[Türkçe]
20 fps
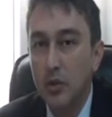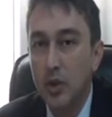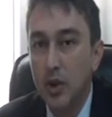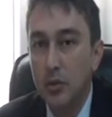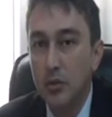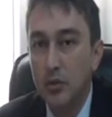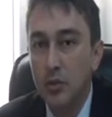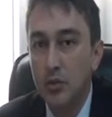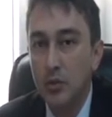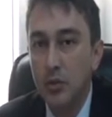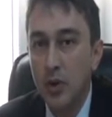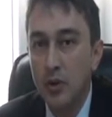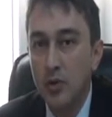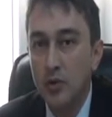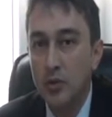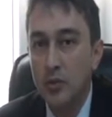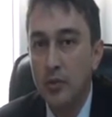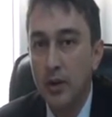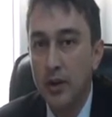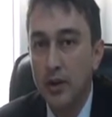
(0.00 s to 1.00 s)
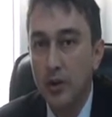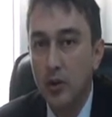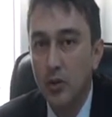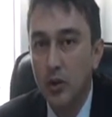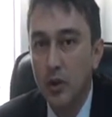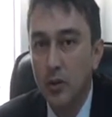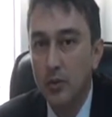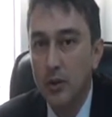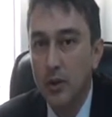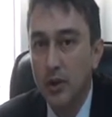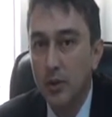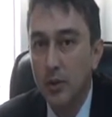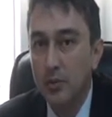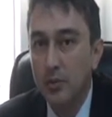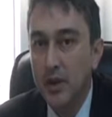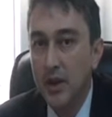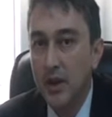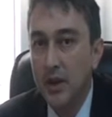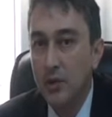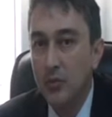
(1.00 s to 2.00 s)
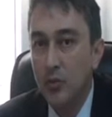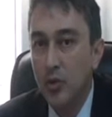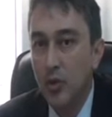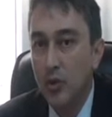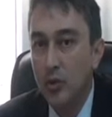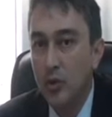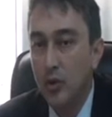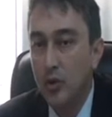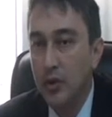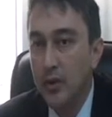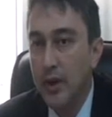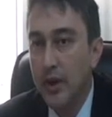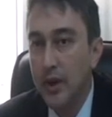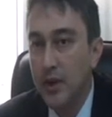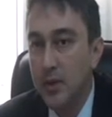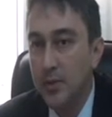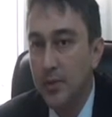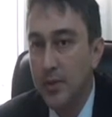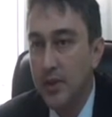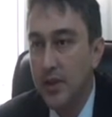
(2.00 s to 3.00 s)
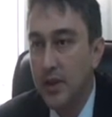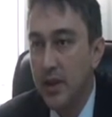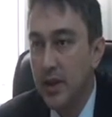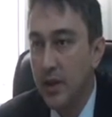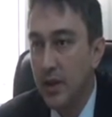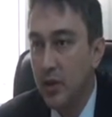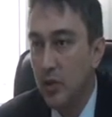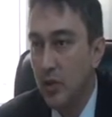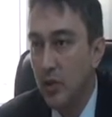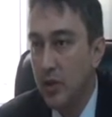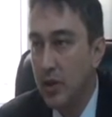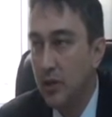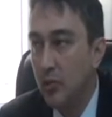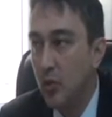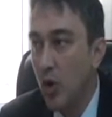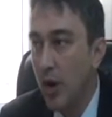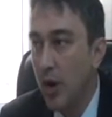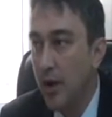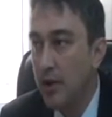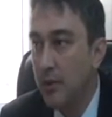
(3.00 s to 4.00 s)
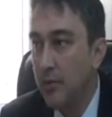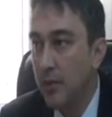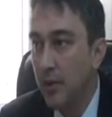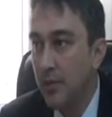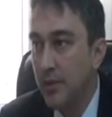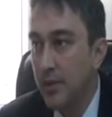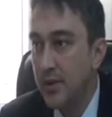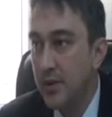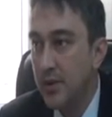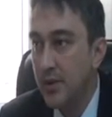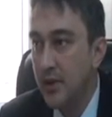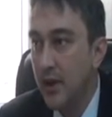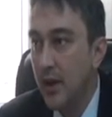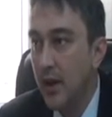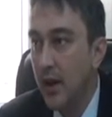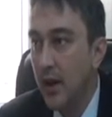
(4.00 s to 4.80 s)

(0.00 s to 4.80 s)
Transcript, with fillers: kulak burun boğaz uzmanları olabilir ama bir hekim kontrolünden geçmesi gerekiyor ki bu ayrım yapılsın.